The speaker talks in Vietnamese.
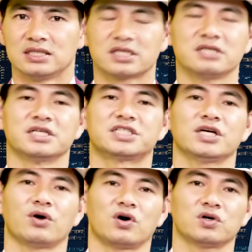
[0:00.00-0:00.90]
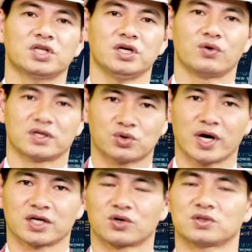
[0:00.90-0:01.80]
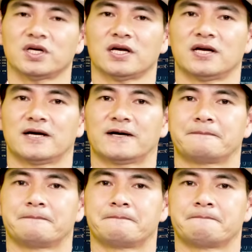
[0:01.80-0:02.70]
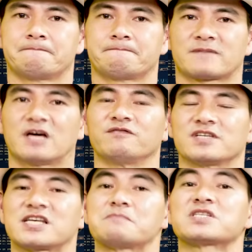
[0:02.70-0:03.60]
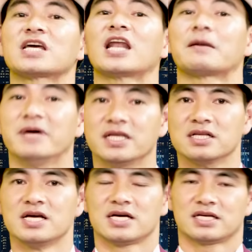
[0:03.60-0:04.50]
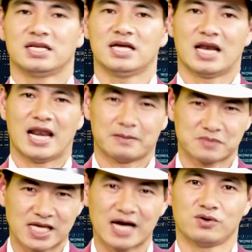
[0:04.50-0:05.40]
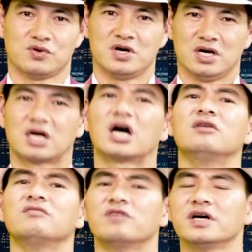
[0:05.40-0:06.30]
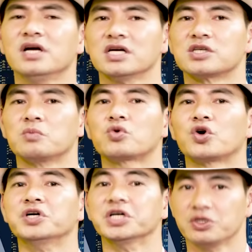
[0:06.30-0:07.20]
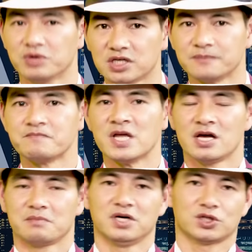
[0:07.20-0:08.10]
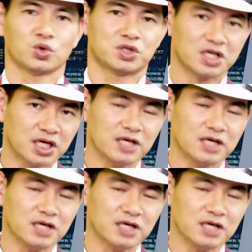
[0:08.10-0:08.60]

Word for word: những cái người chê đó thì hoàn toàn có thể là cần phải xem xét lại mình để làm sao gần với đời sống con người nhiều hơn bởi tôi thiết